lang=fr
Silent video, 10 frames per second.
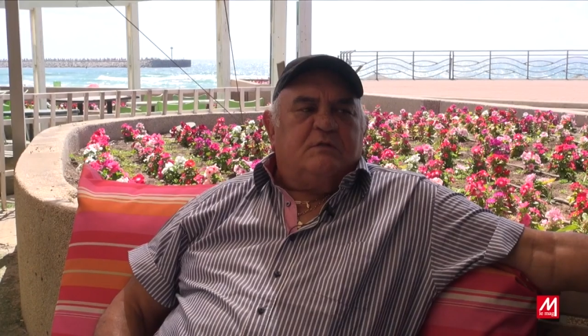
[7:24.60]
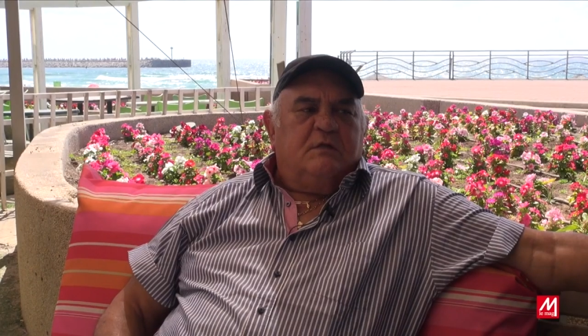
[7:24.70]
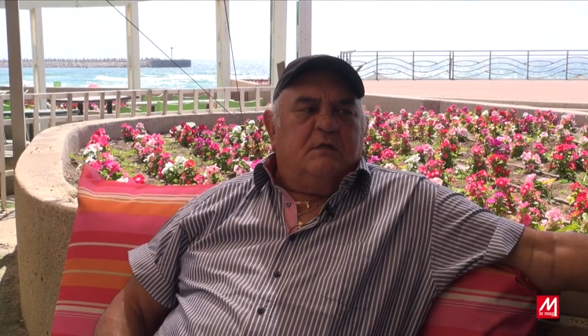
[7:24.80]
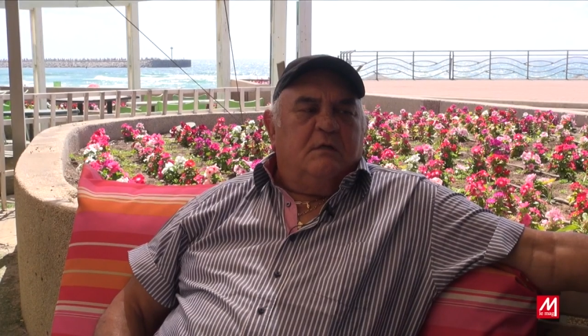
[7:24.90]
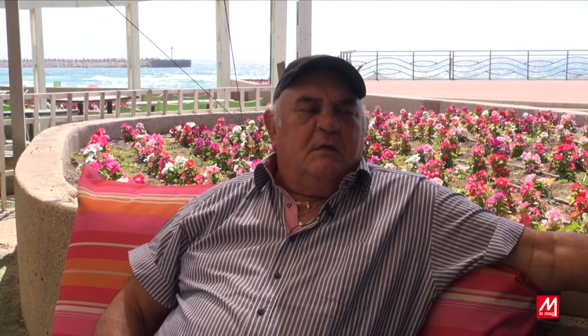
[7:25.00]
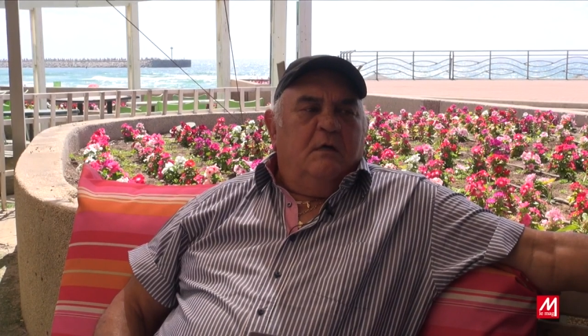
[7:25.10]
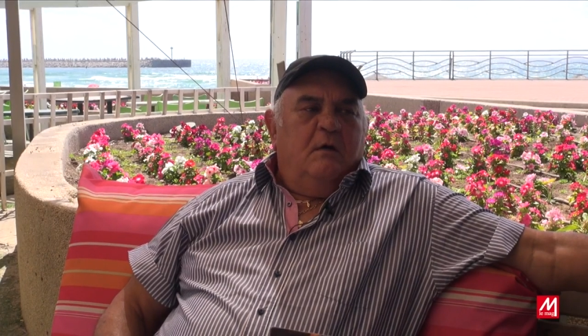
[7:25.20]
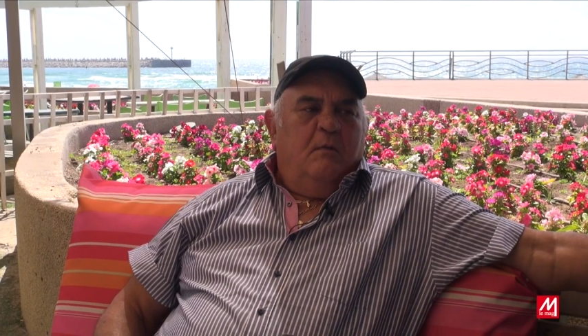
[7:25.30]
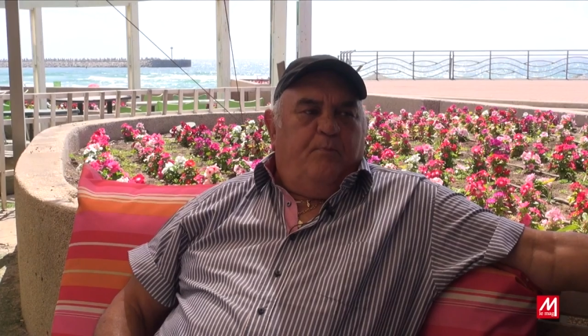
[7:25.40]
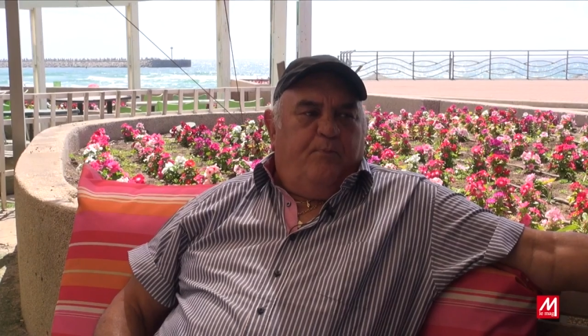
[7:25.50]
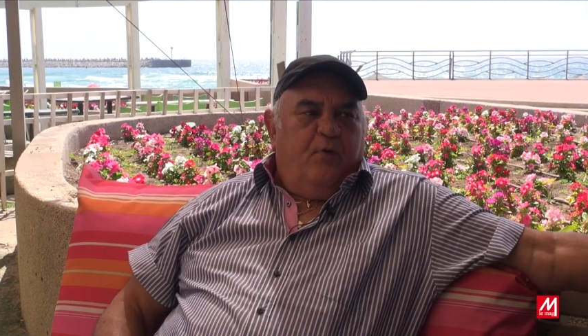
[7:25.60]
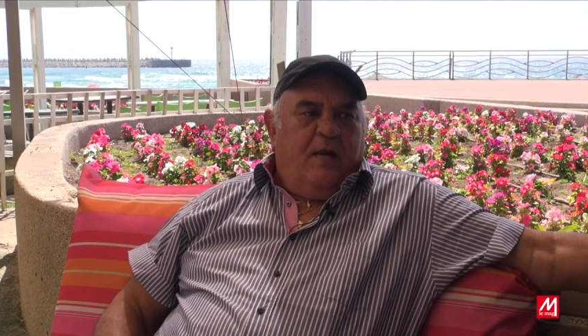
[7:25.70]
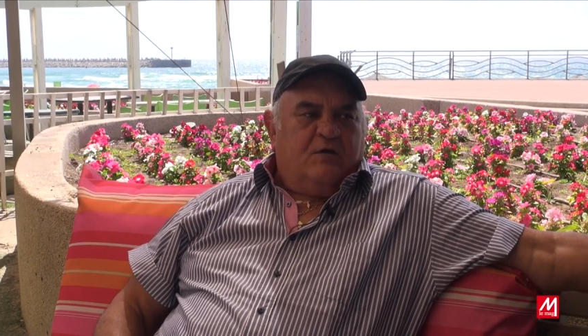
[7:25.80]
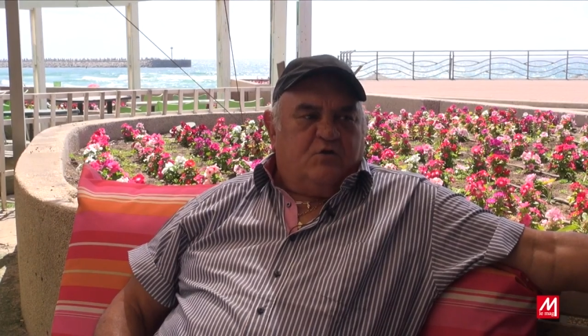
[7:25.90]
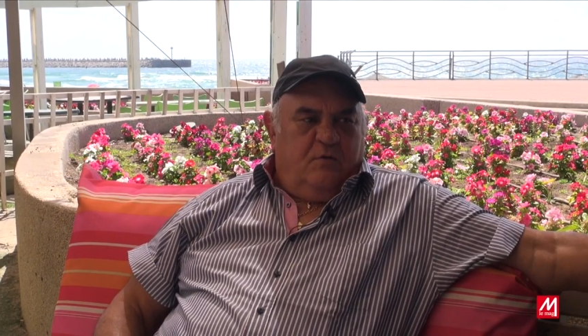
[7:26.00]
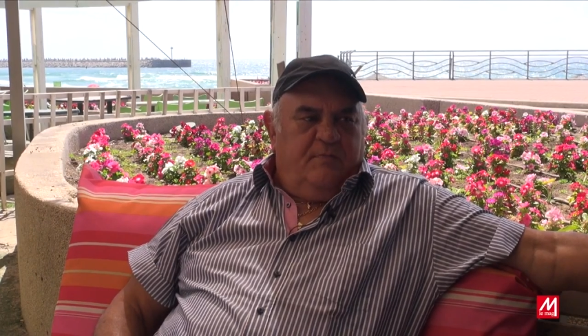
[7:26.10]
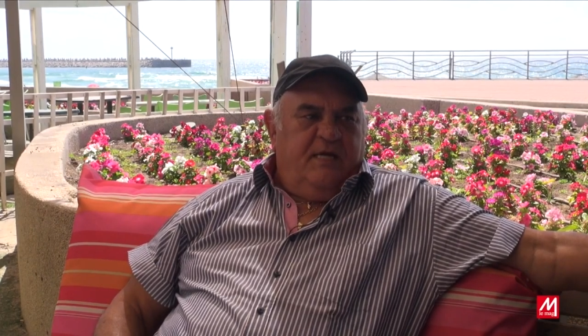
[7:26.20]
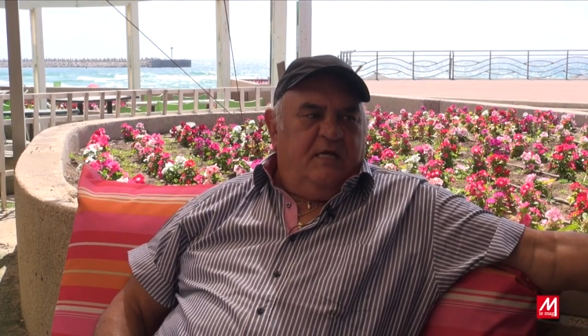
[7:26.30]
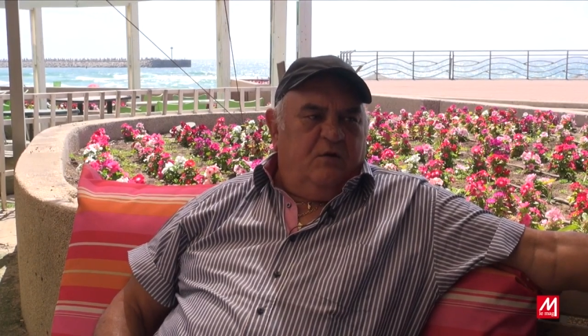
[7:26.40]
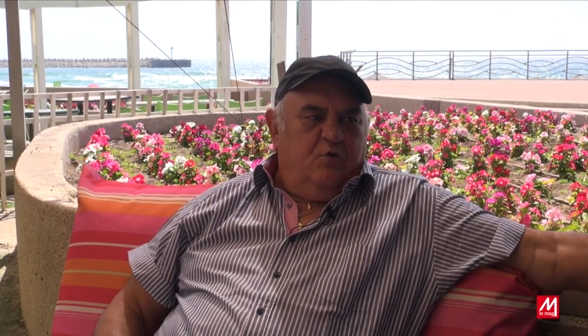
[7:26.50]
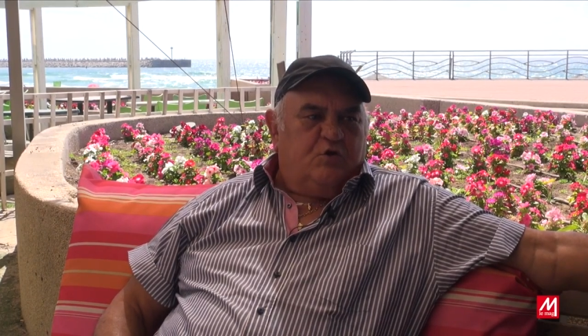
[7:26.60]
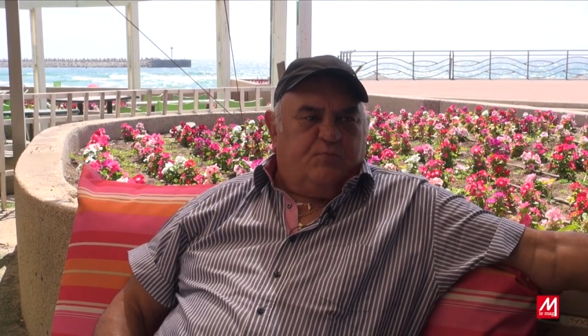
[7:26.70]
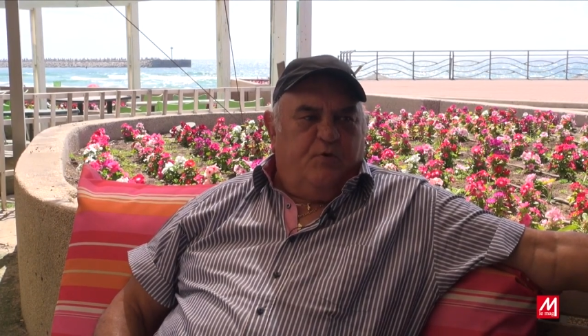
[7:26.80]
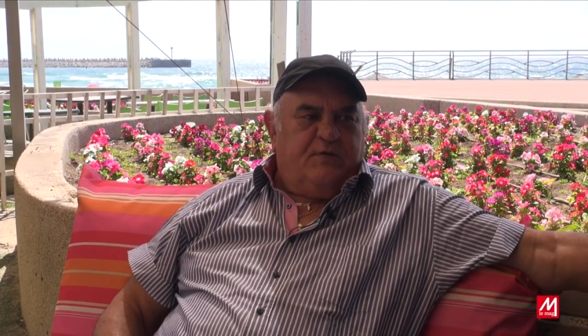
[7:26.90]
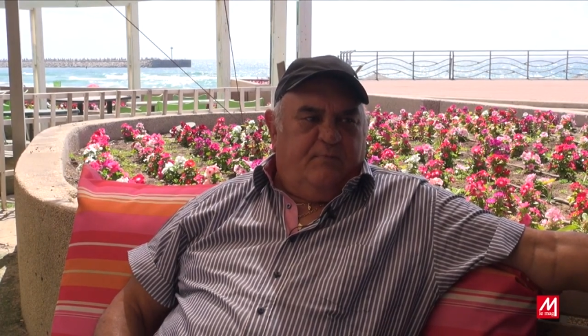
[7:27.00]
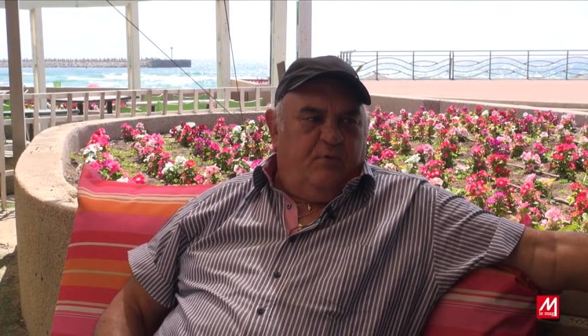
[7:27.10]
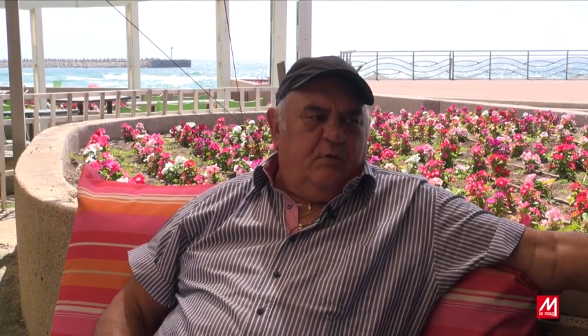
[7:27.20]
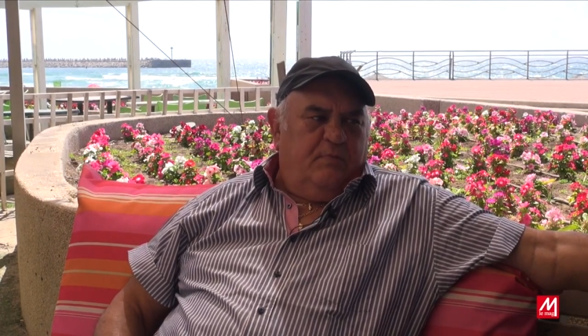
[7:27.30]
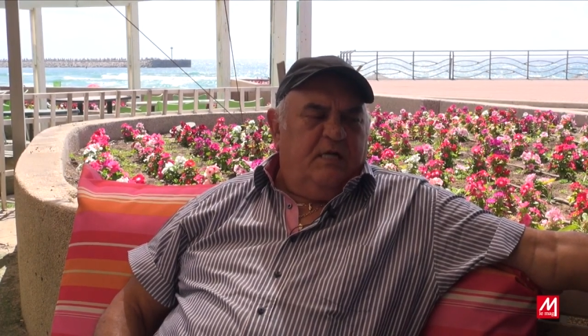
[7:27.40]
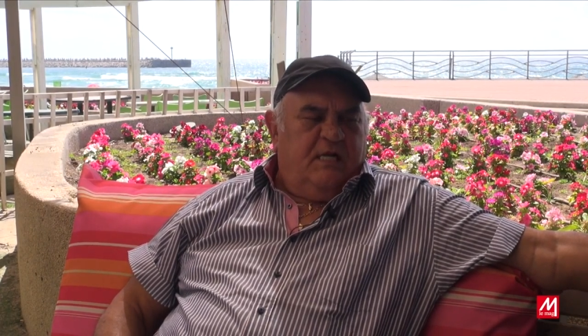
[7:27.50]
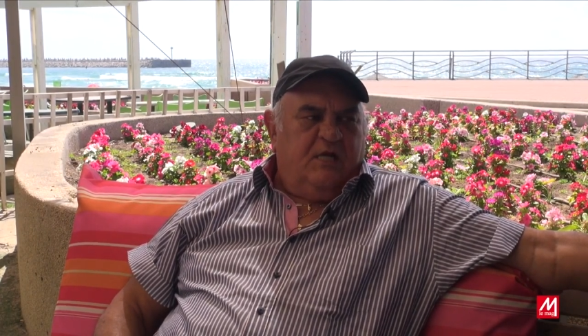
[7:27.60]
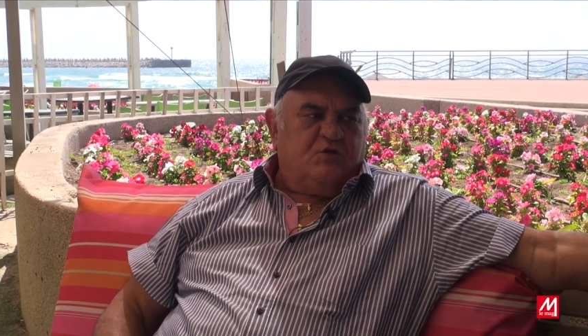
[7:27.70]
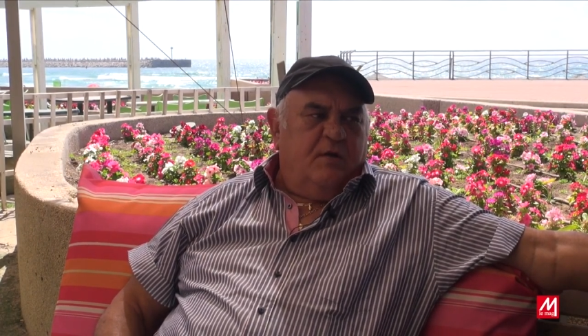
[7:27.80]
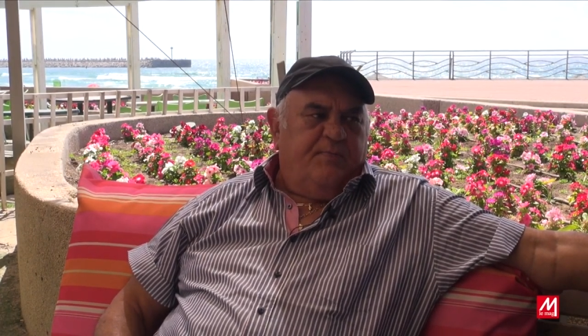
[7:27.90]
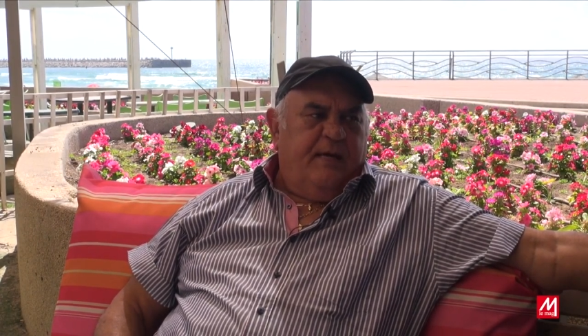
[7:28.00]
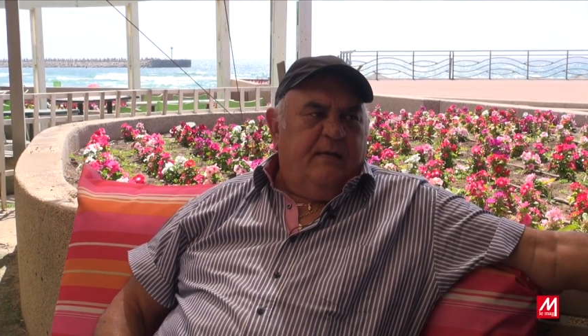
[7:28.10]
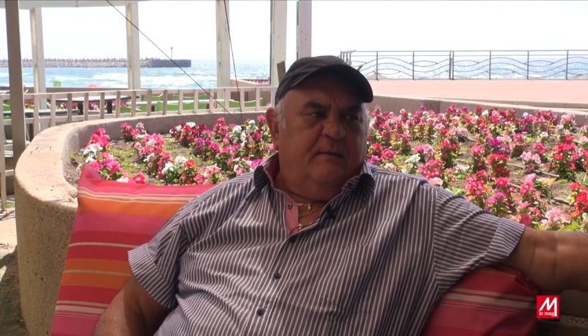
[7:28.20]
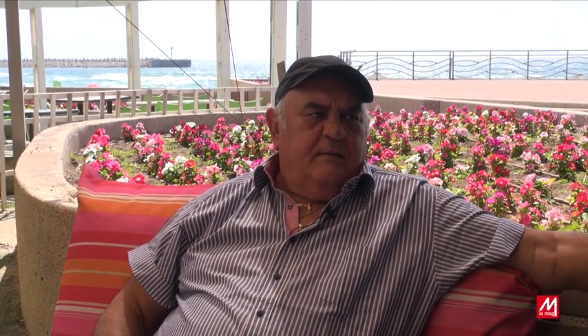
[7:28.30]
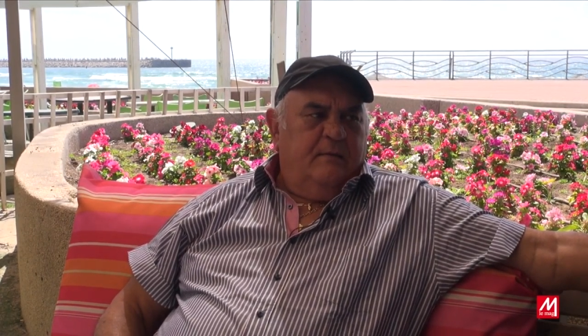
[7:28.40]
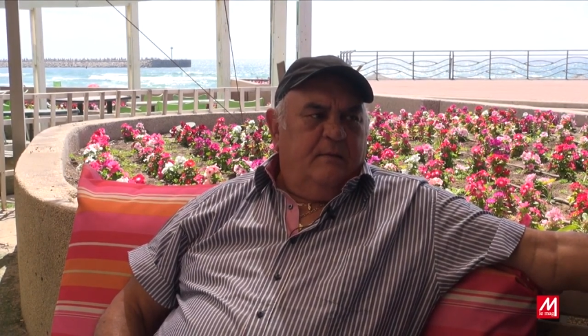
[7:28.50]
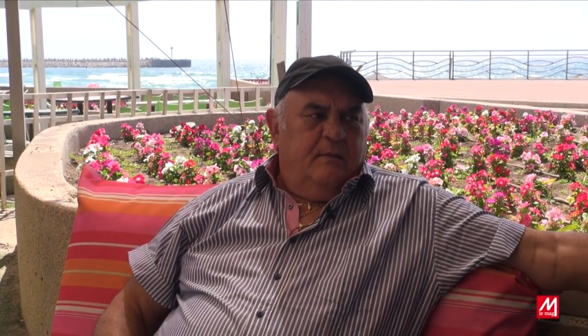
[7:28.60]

boxe pour l'argent, mais il y a le, sport d'abord, mais il y a l'argent après.